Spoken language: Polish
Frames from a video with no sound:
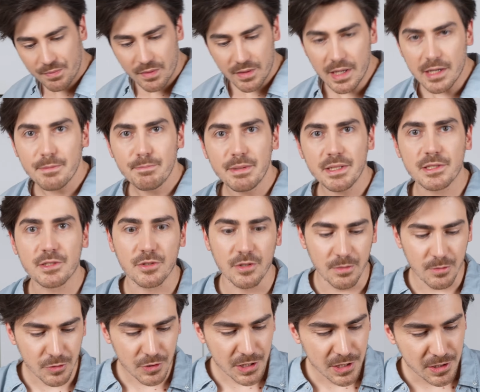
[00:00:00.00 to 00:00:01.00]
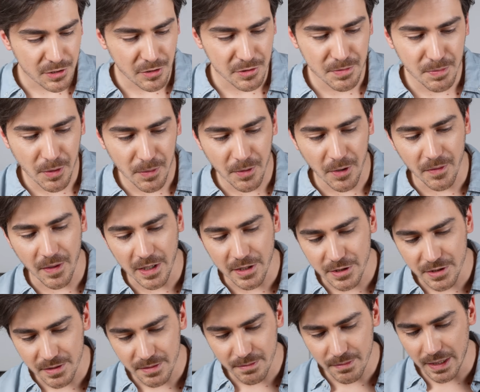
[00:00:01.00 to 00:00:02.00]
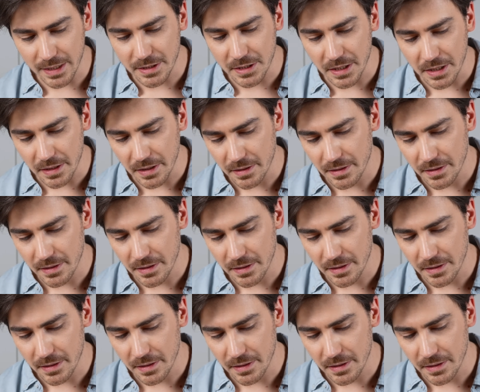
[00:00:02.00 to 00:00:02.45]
Jak pysto, musisz coś spróbować. Maciej.